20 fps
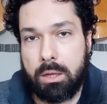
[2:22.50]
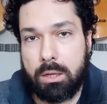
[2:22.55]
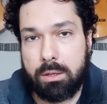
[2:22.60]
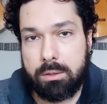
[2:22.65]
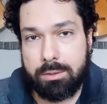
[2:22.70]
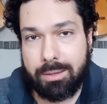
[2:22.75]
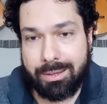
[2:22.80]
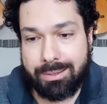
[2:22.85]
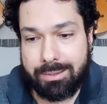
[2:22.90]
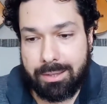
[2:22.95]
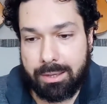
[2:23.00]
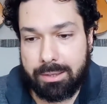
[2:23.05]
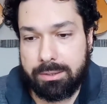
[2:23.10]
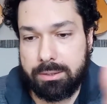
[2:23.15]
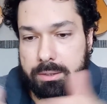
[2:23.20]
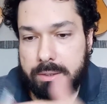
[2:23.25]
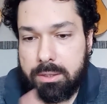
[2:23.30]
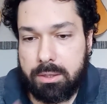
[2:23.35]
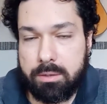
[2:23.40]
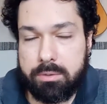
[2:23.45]
Na
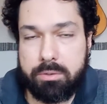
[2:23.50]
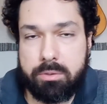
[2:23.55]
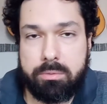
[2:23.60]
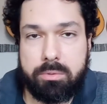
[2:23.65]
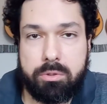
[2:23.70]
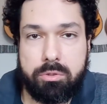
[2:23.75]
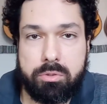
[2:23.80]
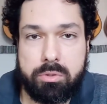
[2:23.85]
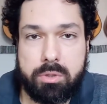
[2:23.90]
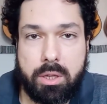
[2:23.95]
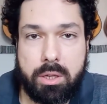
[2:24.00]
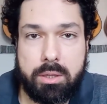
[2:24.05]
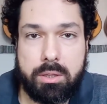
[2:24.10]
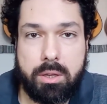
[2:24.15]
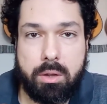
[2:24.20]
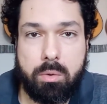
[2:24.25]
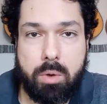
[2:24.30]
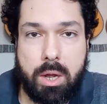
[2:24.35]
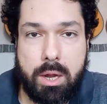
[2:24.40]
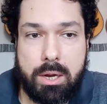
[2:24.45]
data que esse vídeo está indo
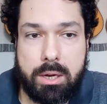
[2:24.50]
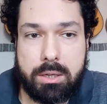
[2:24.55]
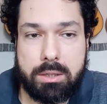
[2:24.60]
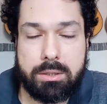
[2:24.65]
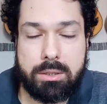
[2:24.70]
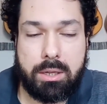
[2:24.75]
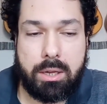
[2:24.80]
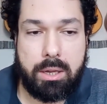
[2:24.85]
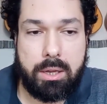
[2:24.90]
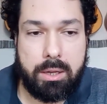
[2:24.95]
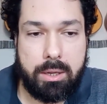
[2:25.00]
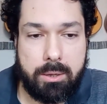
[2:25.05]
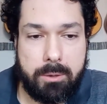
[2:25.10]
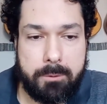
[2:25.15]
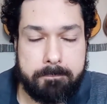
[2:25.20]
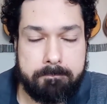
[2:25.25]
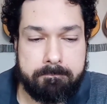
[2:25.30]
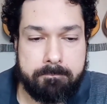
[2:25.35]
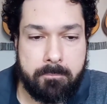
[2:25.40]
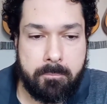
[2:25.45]
ao ar, que
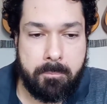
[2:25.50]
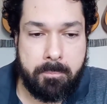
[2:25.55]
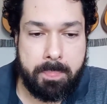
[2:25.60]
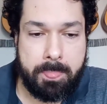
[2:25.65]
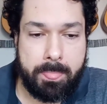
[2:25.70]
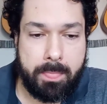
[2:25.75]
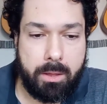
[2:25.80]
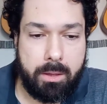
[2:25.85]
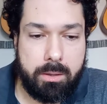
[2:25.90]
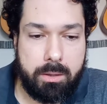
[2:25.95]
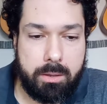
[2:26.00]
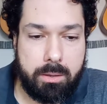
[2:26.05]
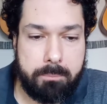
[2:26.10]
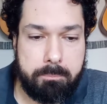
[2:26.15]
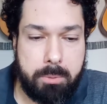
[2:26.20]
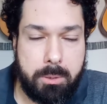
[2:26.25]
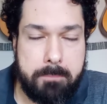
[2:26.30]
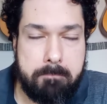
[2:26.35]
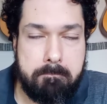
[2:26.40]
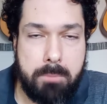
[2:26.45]
é, é
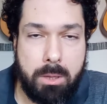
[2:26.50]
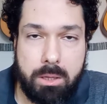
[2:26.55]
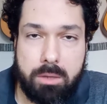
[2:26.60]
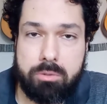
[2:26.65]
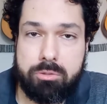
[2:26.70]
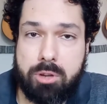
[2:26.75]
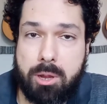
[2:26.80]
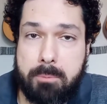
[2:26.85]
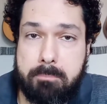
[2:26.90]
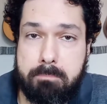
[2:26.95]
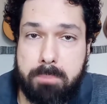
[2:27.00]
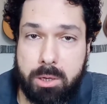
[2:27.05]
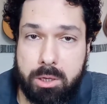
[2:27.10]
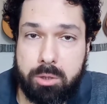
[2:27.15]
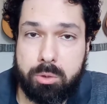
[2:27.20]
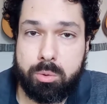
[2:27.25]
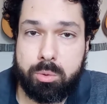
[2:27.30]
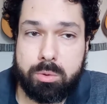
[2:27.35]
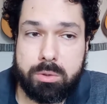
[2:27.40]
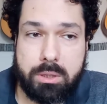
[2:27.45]
1 de
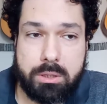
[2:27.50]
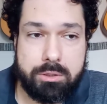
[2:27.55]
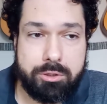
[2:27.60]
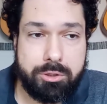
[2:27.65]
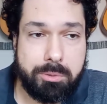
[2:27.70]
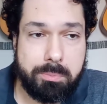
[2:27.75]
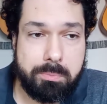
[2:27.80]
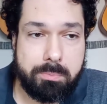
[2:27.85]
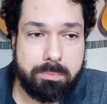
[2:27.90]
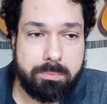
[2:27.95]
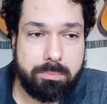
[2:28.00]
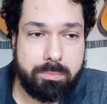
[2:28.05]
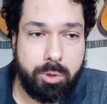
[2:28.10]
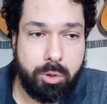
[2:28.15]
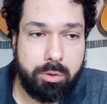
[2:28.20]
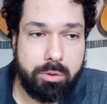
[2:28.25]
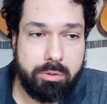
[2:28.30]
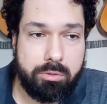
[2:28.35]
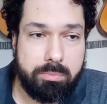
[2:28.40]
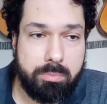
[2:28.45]
abril né, de
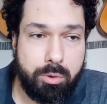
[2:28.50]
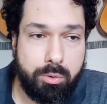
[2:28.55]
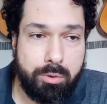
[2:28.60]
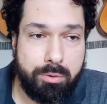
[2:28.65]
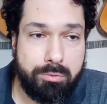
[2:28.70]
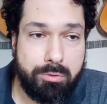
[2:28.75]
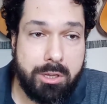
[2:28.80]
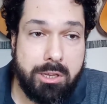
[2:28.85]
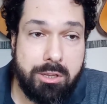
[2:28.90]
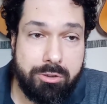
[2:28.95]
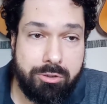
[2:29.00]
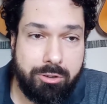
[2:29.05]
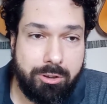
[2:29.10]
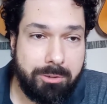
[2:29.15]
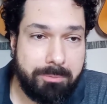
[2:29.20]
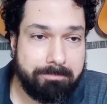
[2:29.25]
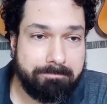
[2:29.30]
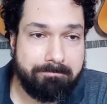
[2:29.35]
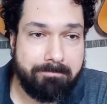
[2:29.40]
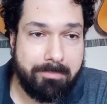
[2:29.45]

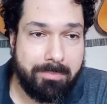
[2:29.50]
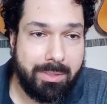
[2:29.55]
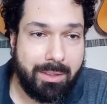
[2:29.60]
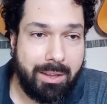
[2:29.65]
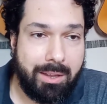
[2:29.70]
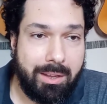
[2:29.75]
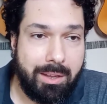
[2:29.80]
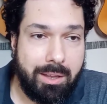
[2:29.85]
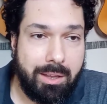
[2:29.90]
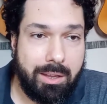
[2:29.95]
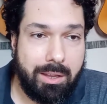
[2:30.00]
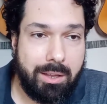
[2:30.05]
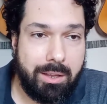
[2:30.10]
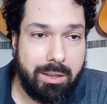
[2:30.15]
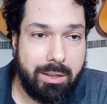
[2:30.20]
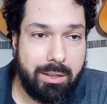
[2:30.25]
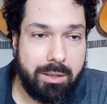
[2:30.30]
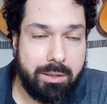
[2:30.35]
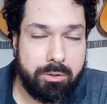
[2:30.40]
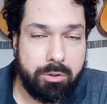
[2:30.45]
2020,
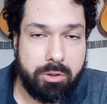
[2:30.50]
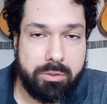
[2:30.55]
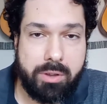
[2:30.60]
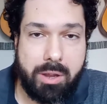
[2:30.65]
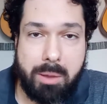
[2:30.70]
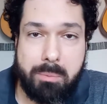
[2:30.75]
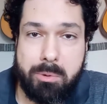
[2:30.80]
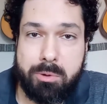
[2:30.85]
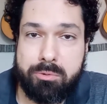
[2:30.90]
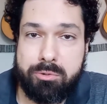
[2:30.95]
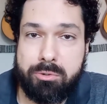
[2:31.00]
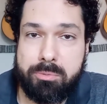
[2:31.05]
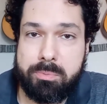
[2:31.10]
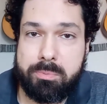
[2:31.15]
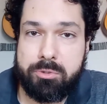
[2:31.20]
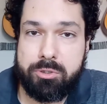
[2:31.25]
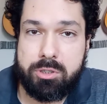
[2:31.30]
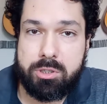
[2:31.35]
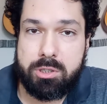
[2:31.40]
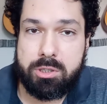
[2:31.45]
é, nós acabamos de,
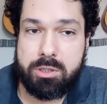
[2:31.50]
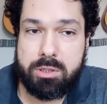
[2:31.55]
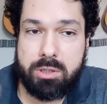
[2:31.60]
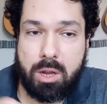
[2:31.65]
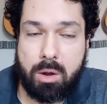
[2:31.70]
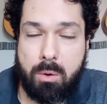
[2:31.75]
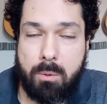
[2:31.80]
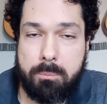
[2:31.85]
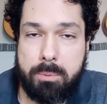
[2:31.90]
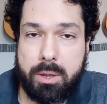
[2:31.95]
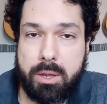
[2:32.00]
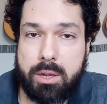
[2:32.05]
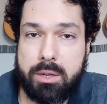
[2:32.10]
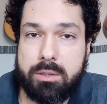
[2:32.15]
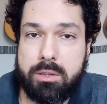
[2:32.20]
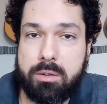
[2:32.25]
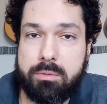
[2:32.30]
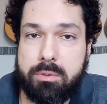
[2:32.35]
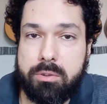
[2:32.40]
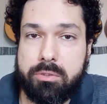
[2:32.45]
de, acompanhar a
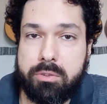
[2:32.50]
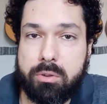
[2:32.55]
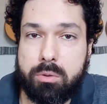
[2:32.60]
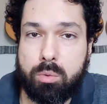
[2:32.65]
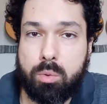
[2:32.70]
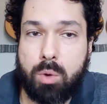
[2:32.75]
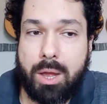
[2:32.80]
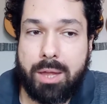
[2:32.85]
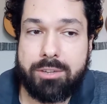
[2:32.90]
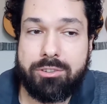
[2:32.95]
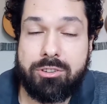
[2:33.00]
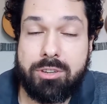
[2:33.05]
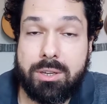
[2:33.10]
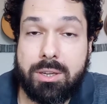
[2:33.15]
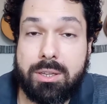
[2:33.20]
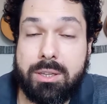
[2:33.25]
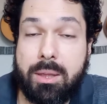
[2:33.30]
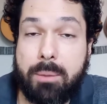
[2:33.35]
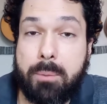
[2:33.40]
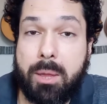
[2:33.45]
entrevista do
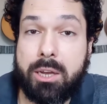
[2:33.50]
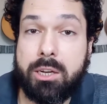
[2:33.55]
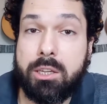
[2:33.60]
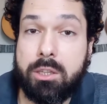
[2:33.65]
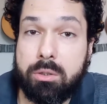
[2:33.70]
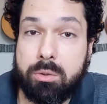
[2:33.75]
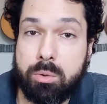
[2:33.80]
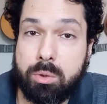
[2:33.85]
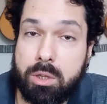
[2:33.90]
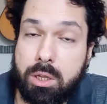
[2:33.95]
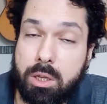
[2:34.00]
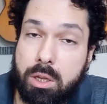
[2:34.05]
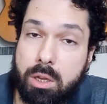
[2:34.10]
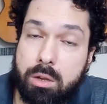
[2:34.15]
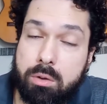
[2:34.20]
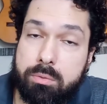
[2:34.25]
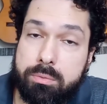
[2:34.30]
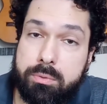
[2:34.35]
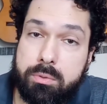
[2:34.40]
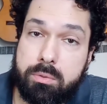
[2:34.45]
Atila Yamarino, que é
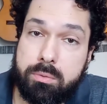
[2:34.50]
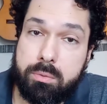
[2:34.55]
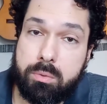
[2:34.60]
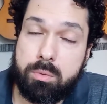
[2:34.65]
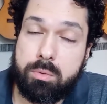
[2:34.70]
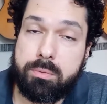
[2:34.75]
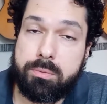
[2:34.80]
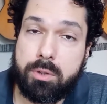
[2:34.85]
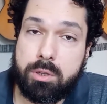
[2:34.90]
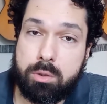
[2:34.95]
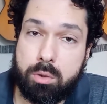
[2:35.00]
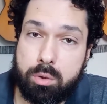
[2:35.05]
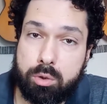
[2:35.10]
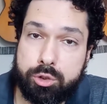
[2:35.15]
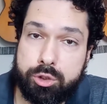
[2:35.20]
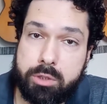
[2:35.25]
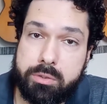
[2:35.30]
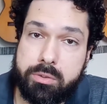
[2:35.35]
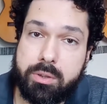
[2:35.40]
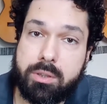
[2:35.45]
um, um
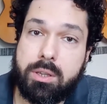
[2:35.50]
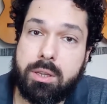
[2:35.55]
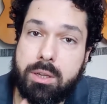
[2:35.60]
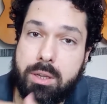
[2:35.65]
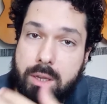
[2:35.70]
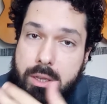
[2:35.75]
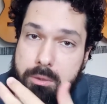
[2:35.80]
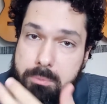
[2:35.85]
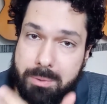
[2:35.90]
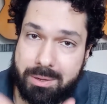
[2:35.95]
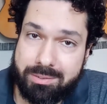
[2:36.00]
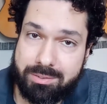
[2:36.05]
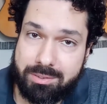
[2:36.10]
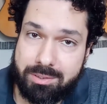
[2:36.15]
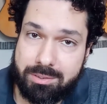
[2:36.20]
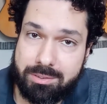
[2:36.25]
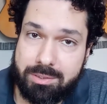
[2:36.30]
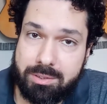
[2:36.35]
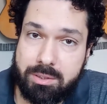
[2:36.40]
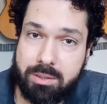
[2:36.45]
infectologista que tem ganhado
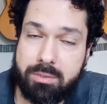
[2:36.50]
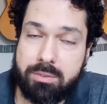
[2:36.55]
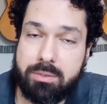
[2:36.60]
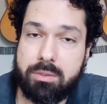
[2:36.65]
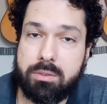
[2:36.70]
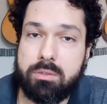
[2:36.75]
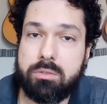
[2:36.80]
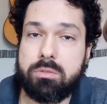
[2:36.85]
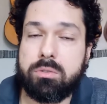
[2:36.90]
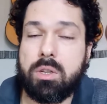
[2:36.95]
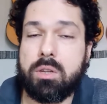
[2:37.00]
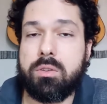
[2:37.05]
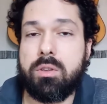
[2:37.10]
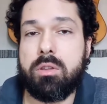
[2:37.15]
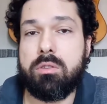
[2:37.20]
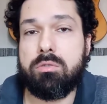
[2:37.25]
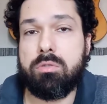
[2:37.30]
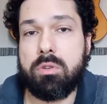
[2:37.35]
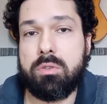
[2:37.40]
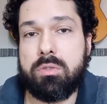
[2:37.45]
bastante atenção nas
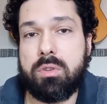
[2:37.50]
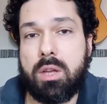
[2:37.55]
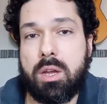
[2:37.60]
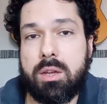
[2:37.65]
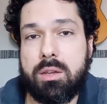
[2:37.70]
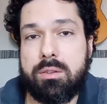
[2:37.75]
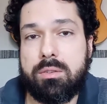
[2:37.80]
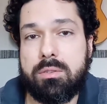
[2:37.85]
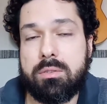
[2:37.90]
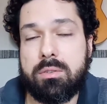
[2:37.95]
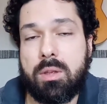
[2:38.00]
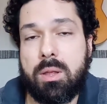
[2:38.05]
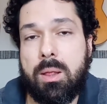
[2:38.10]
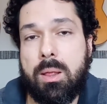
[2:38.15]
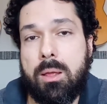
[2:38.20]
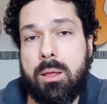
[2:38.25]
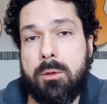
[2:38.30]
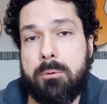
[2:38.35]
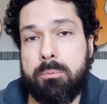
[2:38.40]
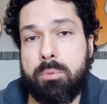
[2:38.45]
redes sociais
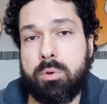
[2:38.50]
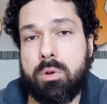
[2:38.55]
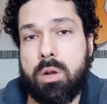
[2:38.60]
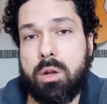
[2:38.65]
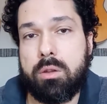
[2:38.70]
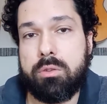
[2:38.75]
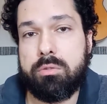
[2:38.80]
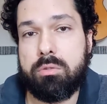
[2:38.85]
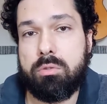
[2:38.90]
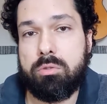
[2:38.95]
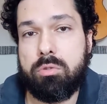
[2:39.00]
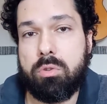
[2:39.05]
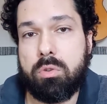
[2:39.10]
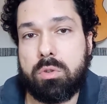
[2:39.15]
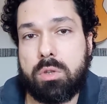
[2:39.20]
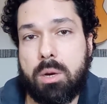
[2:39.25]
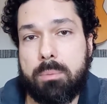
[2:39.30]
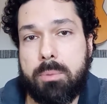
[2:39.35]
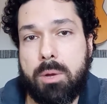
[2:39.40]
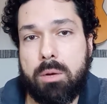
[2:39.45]
por causa do seu
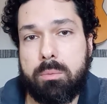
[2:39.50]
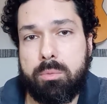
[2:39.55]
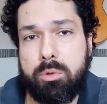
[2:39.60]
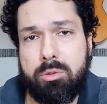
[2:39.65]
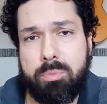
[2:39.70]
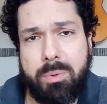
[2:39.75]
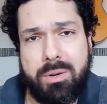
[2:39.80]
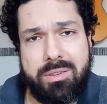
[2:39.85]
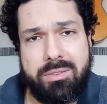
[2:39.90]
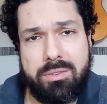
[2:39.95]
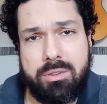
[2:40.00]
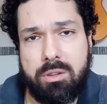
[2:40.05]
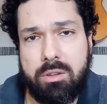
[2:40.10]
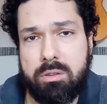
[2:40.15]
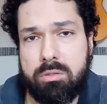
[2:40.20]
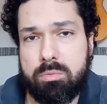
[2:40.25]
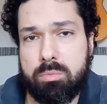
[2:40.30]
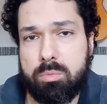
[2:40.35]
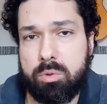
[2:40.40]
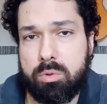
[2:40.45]
trabalho muito
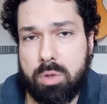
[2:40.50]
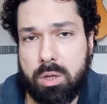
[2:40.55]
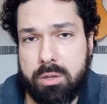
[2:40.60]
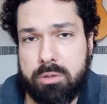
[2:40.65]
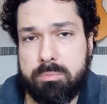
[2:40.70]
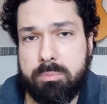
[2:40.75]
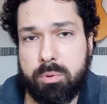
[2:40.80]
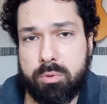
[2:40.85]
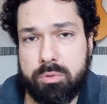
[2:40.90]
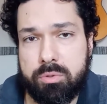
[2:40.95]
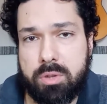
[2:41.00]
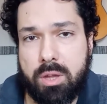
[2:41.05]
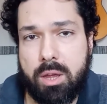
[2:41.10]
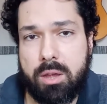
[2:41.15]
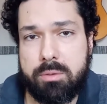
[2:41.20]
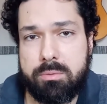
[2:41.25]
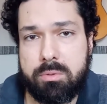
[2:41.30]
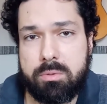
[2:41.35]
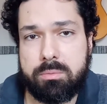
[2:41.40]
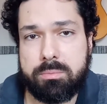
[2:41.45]
preciso, muito
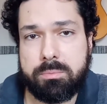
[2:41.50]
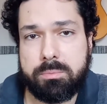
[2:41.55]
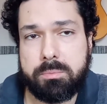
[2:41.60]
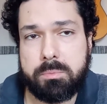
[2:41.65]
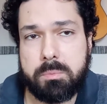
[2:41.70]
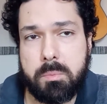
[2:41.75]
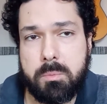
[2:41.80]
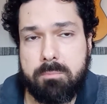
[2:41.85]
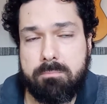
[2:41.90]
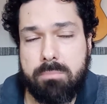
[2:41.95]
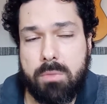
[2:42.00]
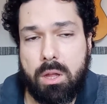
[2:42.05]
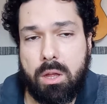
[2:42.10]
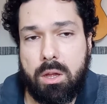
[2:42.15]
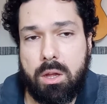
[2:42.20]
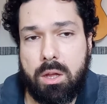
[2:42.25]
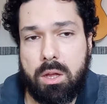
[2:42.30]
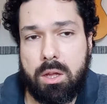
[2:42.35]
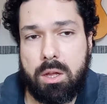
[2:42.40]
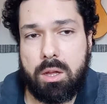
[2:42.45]
responsável
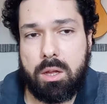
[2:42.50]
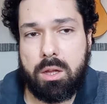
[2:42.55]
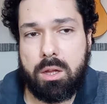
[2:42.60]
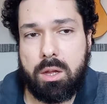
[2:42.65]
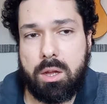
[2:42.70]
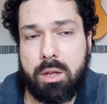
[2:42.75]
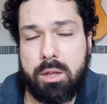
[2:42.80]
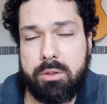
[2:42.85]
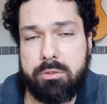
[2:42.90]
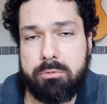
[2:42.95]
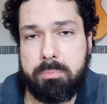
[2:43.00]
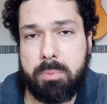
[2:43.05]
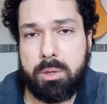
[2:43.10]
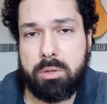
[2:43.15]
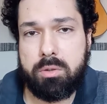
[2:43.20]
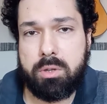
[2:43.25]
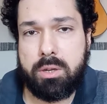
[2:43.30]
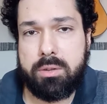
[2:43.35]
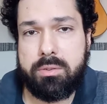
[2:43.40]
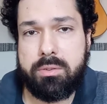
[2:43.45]
a, a,
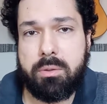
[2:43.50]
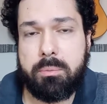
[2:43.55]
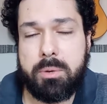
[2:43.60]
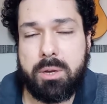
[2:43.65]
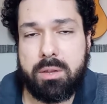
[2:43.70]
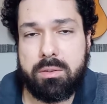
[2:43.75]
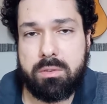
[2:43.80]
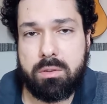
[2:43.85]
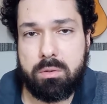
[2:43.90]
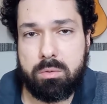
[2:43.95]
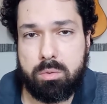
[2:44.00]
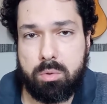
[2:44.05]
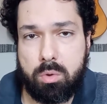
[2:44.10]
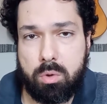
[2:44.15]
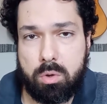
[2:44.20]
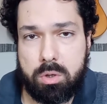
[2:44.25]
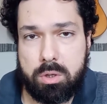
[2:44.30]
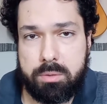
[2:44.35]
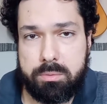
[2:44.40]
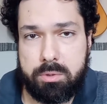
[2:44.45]
respeito da disseminação do
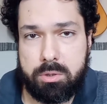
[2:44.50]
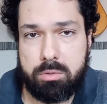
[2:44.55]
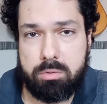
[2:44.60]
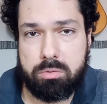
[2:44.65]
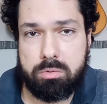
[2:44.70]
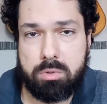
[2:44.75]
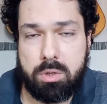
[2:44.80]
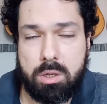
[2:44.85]
coronavírus.